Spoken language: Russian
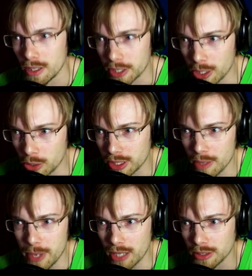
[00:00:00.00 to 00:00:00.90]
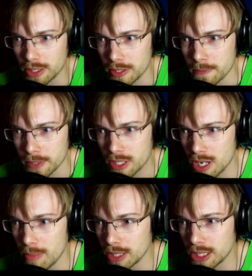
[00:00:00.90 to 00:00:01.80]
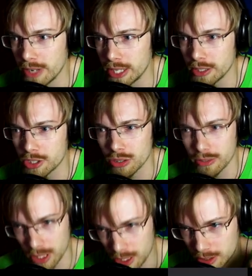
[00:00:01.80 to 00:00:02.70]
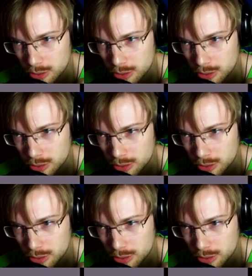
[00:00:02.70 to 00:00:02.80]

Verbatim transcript: И какой-то белый шаман говорит, что ты выиграл